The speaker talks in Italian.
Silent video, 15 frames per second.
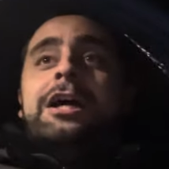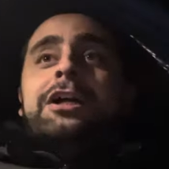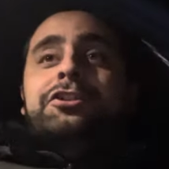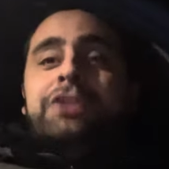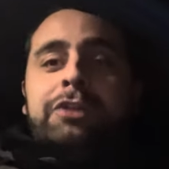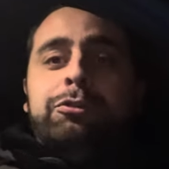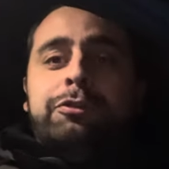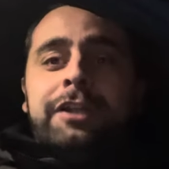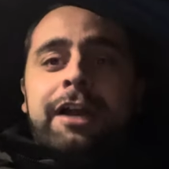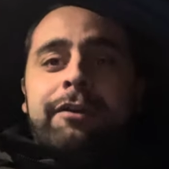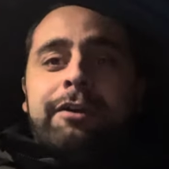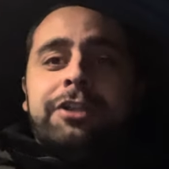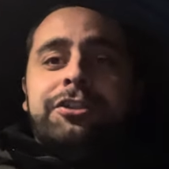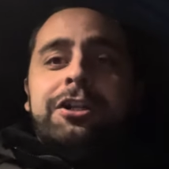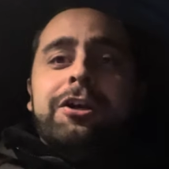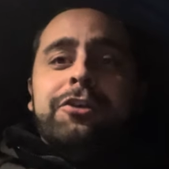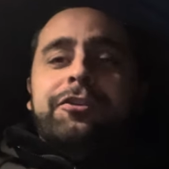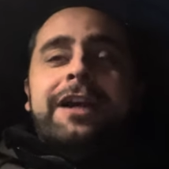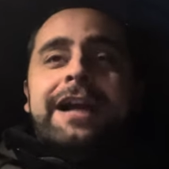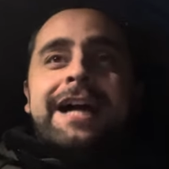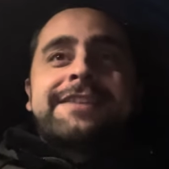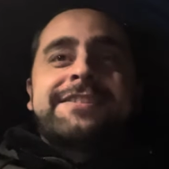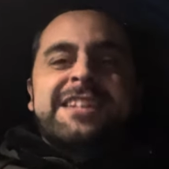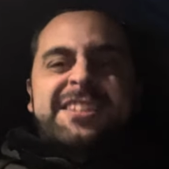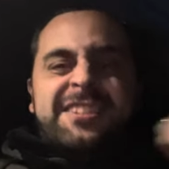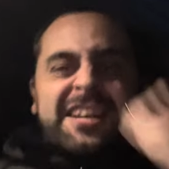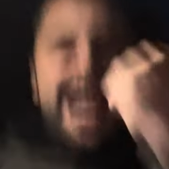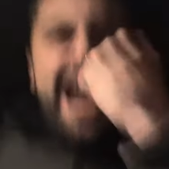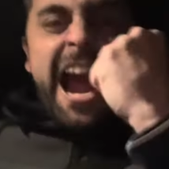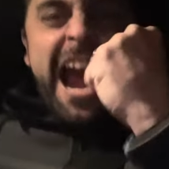Ciao a tutti da Coraggioso ragazzi,
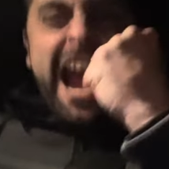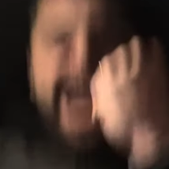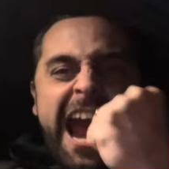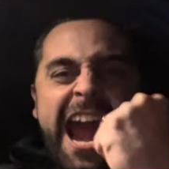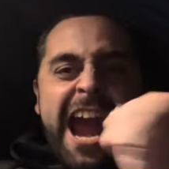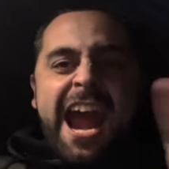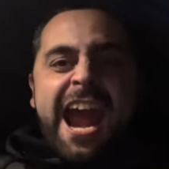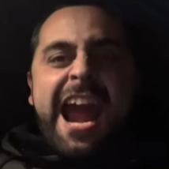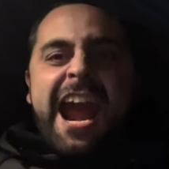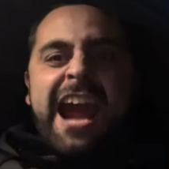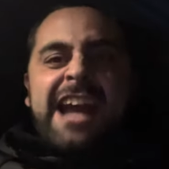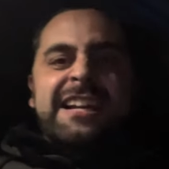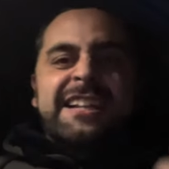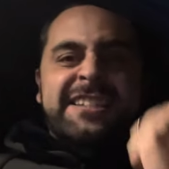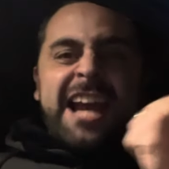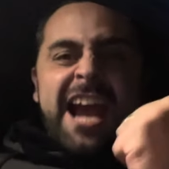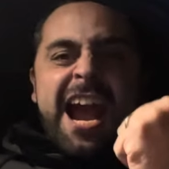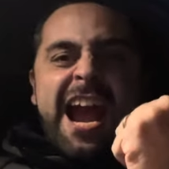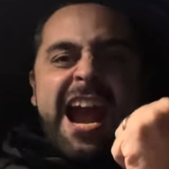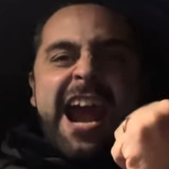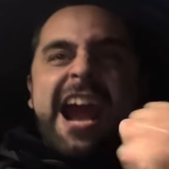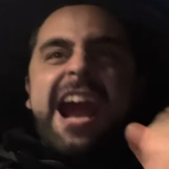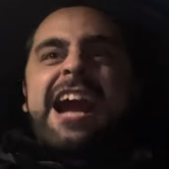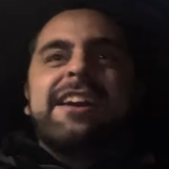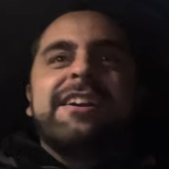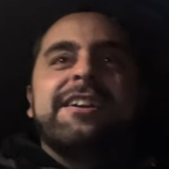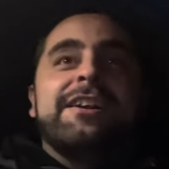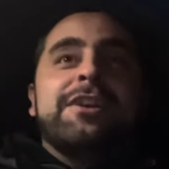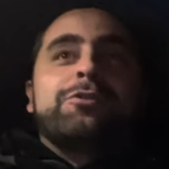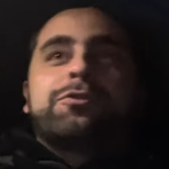se, se,
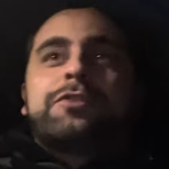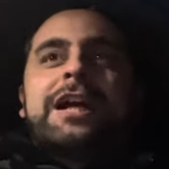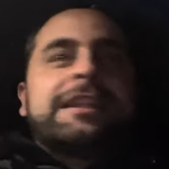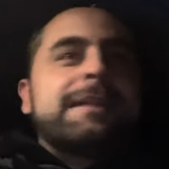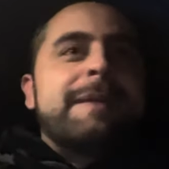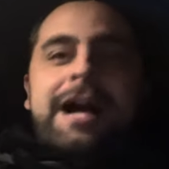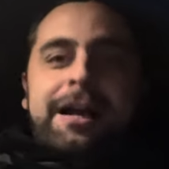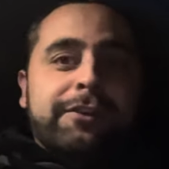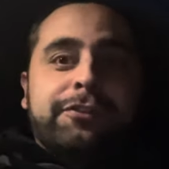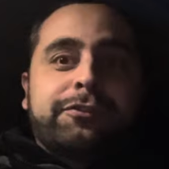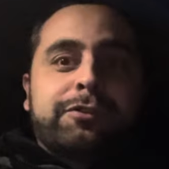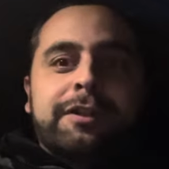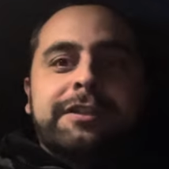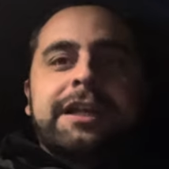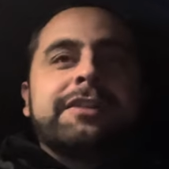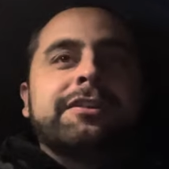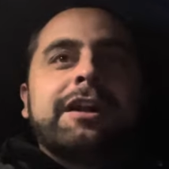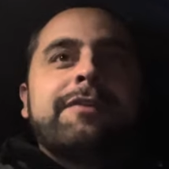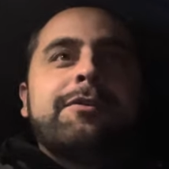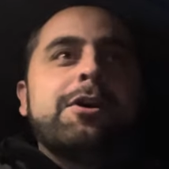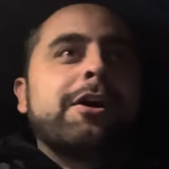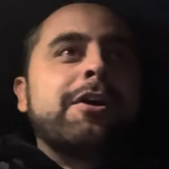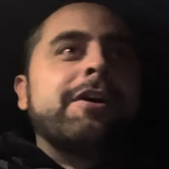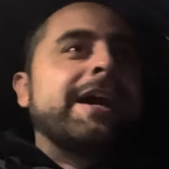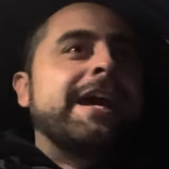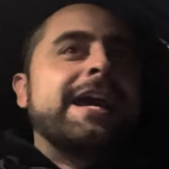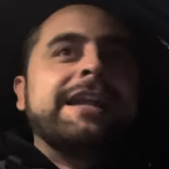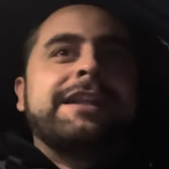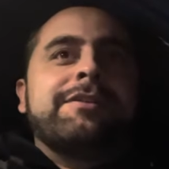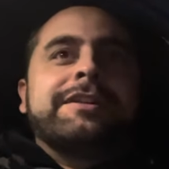scusate ma sto andando a lavoro
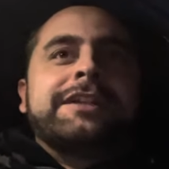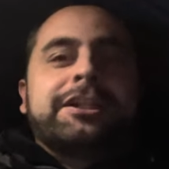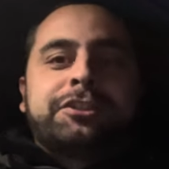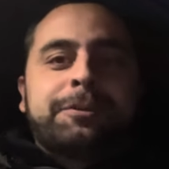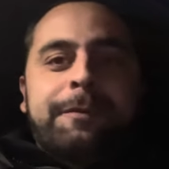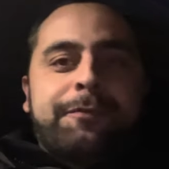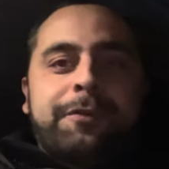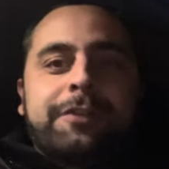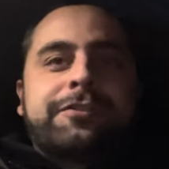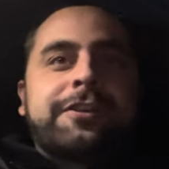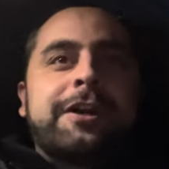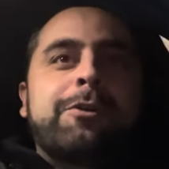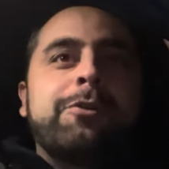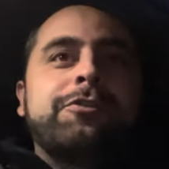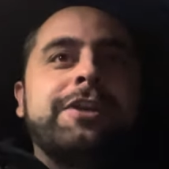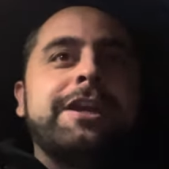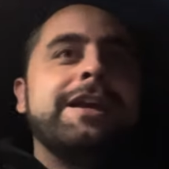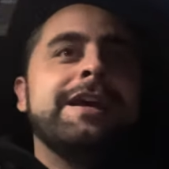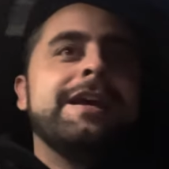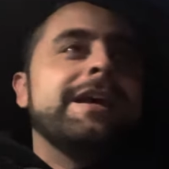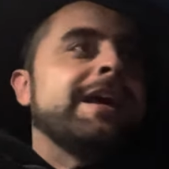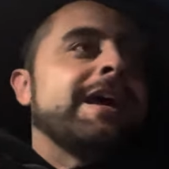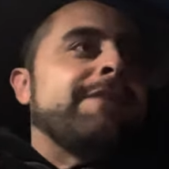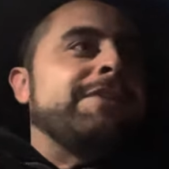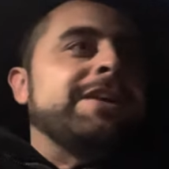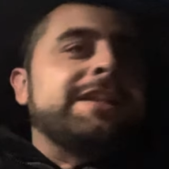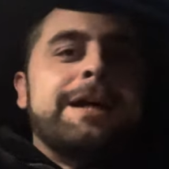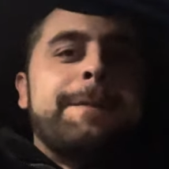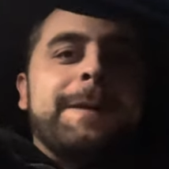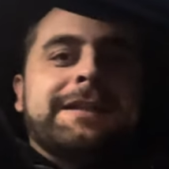e devo andarci per forza così,
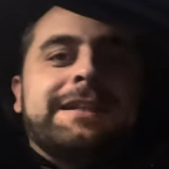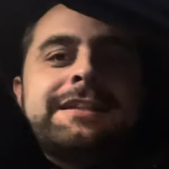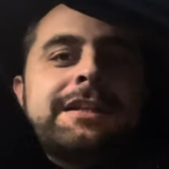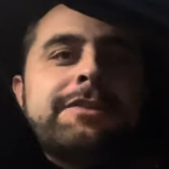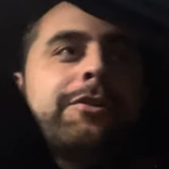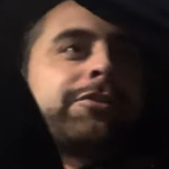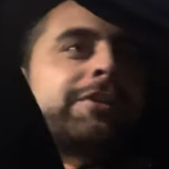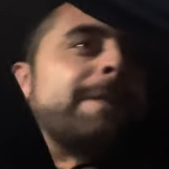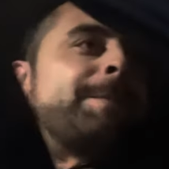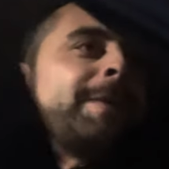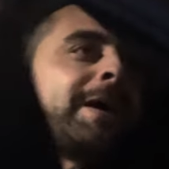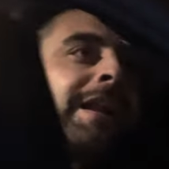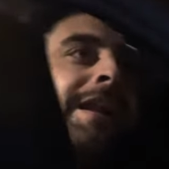finita la partita devo scappare al